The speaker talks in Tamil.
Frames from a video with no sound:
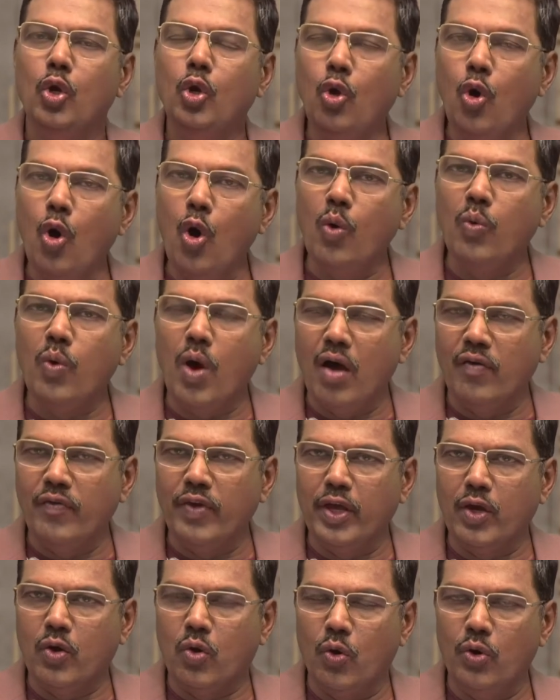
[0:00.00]

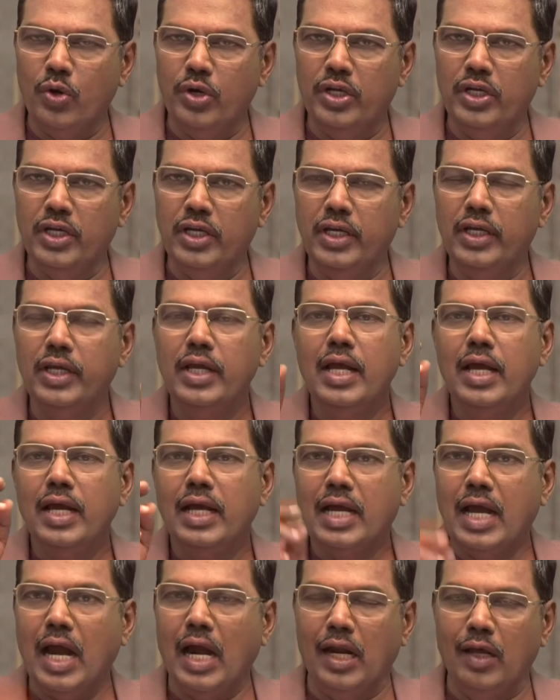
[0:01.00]
நோவாவை கொண்டு
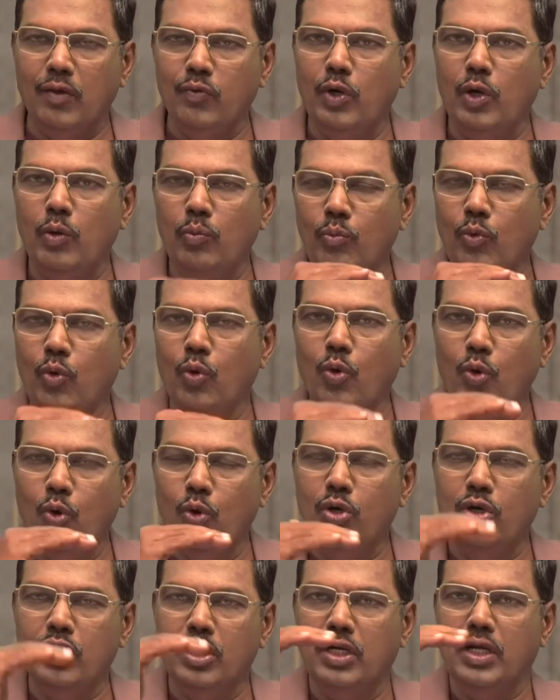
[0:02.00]
கடவுள்
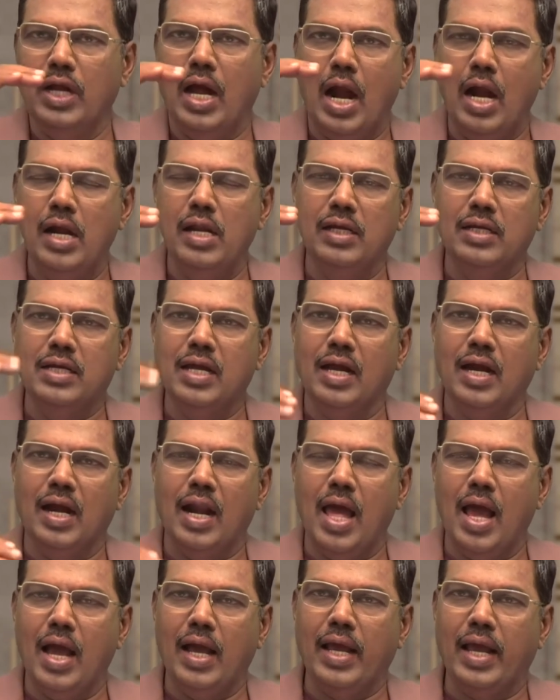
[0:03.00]
மூன்று
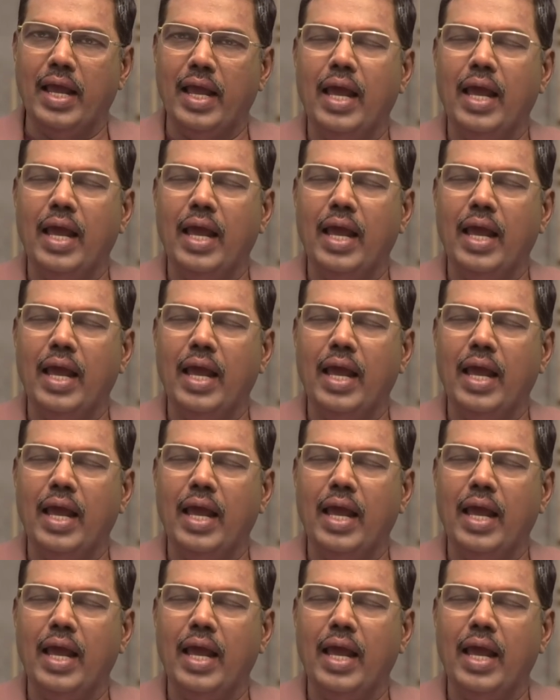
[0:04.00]
அடுக்குகளாக